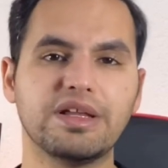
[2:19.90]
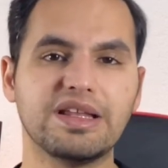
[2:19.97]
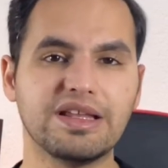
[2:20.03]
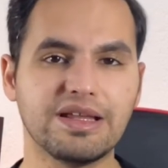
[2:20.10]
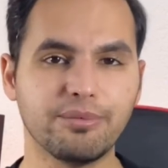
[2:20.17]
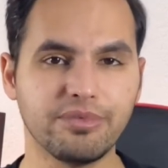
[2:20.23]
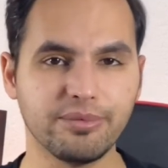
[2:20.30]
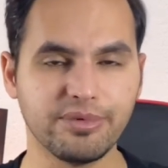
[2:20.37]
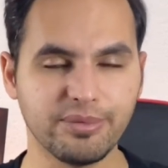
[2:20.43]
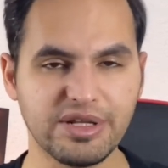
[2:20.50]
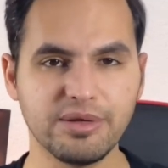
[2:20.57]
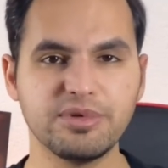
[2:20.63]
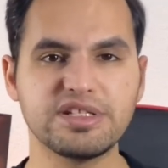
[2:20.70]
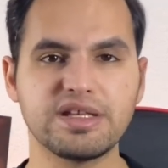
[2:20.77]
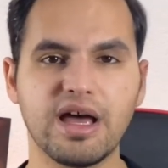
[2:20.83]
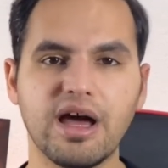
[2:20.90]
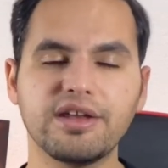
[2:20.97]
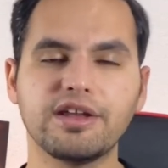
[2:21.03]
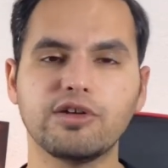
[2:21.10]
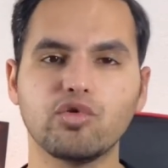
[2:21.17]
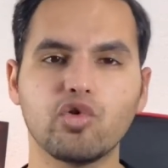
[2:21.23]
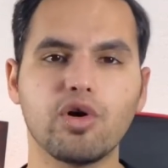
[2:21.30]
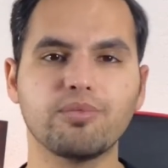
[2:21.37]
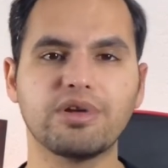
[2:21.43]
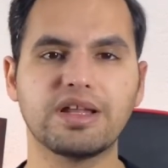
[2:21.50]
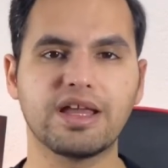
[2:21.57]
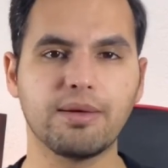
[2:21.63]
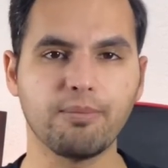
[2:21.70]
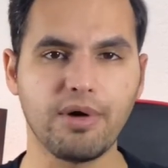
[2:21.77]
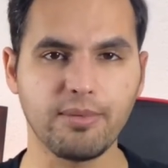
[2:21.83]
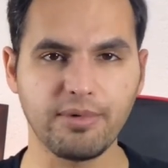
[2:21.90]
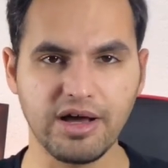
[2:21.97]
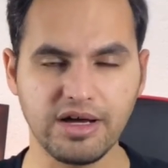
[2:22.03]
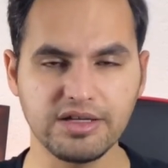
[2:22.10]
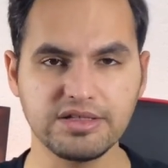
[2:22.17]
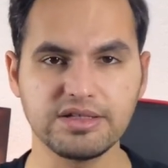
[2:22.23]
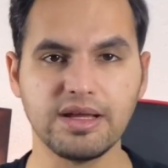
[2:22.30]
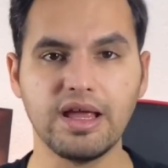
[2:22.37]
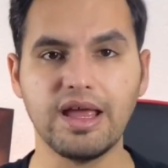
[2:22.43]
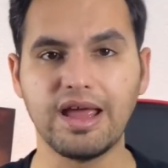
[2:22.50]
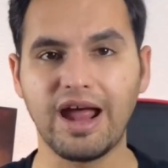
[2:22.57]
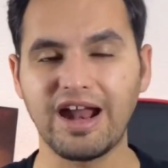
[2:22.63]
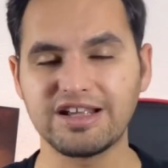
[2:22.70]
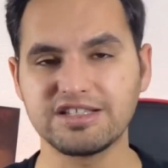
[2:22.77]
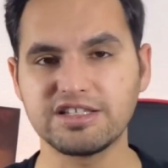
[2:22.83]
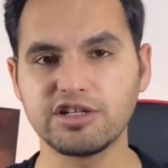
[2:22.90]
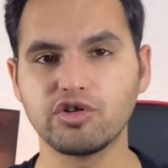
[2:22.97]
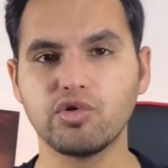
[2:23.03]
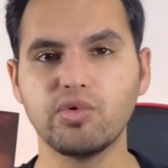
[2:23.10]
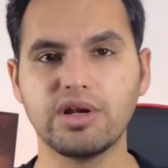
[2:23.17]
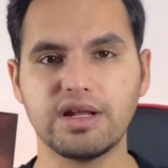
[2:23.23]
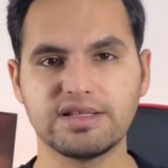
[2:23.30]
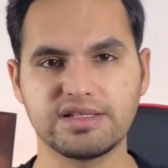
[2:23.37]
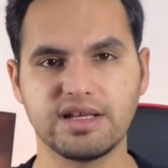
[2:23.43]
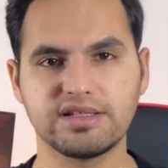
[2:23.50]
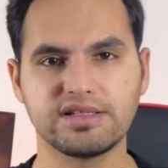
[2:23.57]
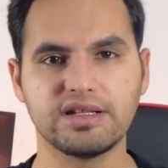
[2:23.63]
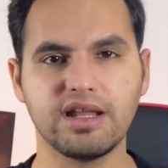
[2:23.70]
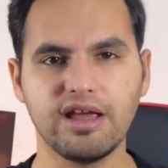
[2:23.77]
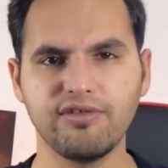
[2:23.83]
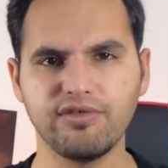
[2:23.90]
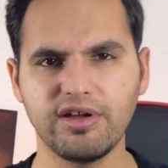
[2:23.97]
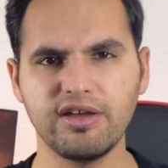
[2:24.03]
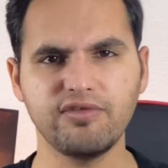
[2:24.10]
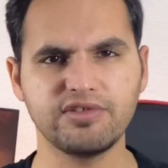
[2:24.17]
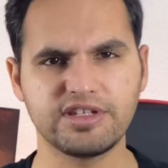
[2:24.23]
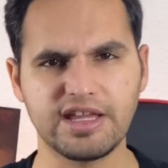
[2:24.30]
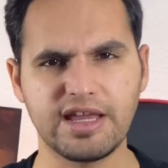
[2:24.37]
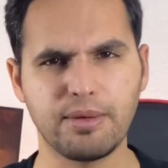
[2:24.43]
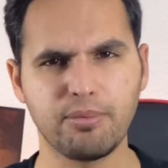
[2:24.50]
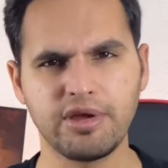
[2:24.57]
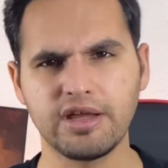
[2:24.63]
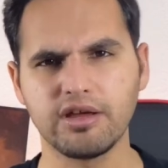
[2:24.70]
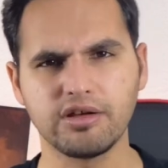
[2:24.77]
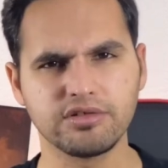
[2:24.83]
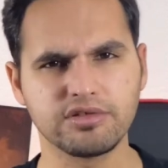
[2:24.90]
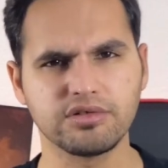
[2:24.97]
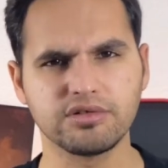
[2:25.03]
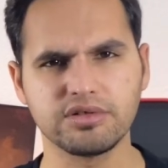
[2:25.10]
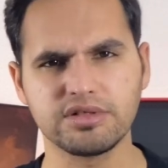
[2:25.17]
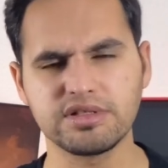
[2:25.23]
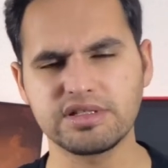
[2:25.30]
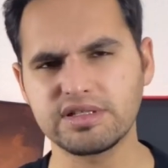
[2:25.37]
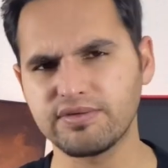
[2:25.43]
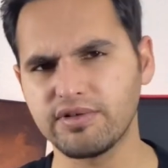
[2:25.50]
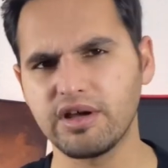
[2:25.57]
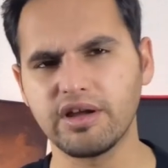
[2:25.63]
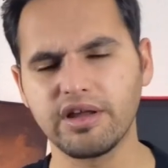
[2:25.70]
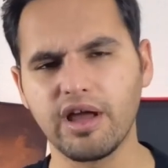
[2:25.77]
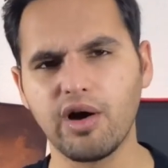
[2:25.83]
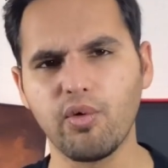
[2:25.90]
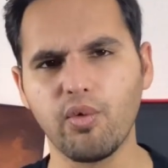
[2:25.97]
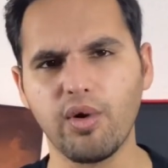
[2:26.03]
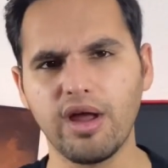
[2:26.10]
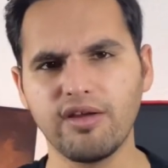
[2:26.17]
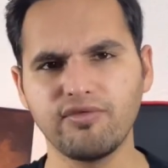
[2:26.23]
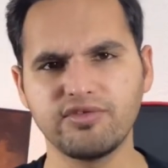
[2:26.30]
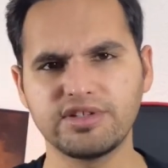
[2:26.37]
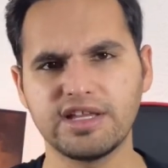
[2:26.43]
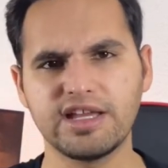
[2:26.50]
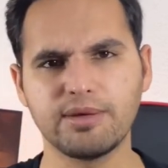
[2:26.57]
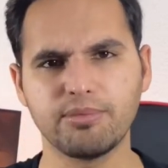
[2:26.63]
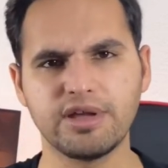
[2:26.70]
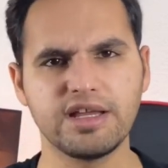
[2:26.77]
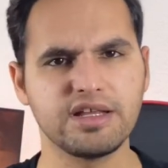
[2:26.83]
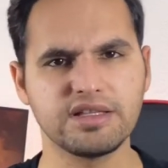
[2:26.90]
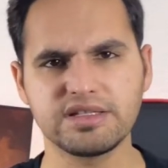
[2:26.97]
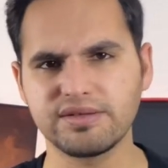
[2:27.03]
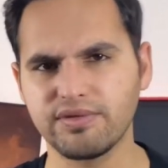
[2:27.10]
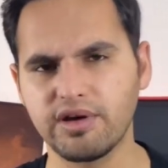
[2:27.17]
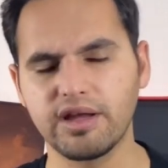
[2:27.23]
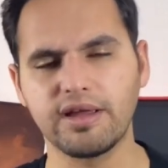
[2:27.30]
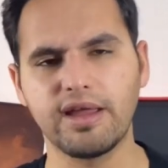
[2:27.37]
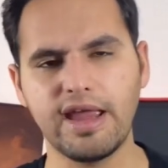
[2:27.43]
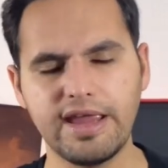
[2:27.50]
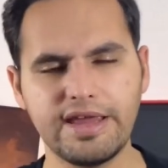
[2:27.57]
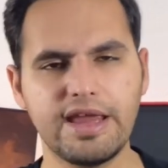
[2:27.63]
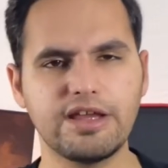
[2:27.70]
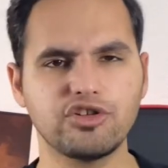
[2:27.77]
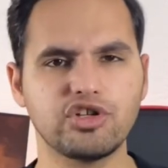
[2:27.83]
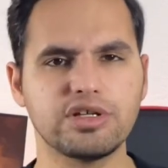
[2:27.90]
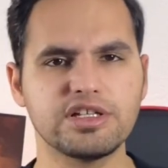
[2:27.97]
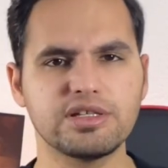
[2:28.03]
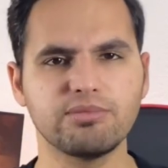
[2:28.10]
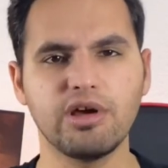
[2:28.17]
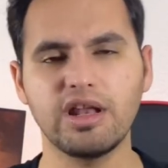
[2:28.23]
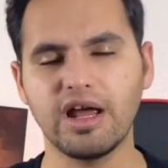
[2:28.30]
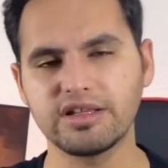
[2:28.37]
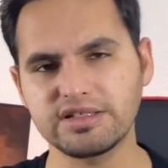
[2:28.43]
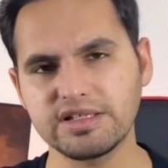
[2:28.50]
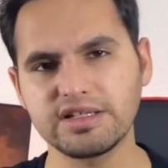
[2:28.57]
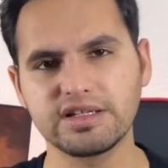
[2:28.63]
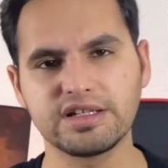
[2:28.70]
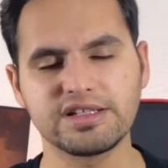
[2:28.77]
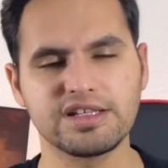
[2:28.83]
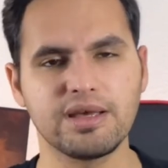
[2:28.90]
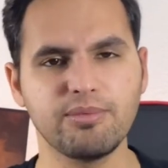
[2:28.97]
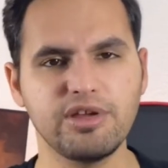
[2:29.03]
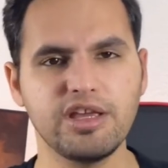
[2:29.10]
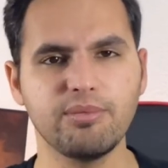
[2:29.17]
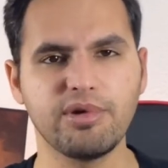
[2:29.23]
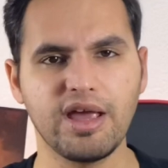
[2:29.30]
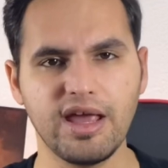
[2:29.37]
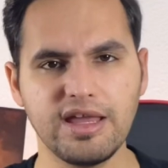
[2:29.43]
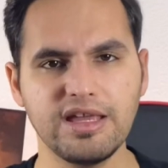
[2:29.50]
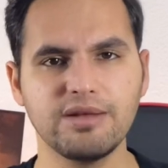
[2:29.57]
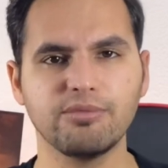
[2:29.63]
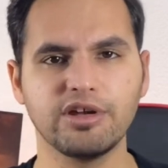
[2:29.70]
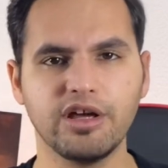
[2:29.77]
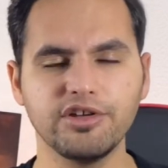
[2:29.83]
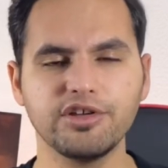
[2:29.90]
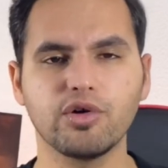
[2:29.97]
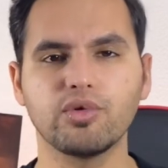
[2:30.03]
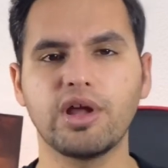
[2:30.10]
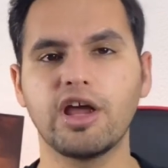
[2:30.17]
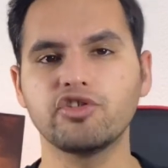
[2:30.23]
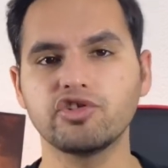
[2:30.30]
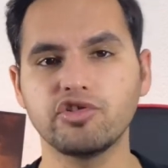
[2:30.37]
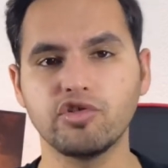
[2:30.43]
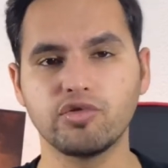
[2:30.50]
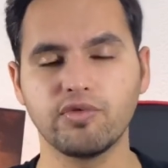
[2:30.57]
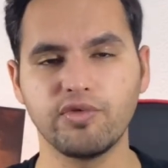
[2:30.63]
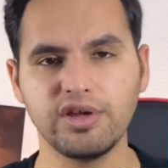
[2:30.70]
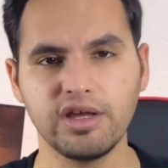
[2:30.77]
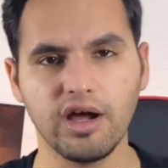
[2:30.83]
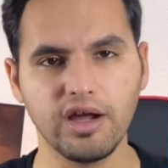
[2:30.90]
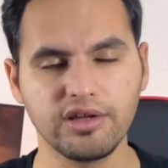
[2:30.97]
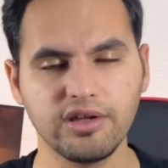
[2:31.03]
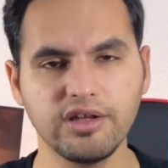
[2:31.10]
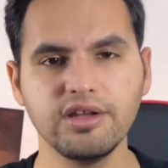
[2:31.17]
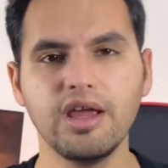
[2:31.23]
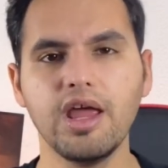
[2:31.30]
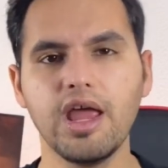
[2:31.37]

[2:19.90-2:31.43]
بلبس هذا النوع من الكمامات حيصير هو الاساسي الاف اف تي بي اظن تصفاي او اف تي بي تصفاي هيك هيك شيء اسمها رح تصير الزاميه بهي المناطق ورح يشددوا فيها ايضا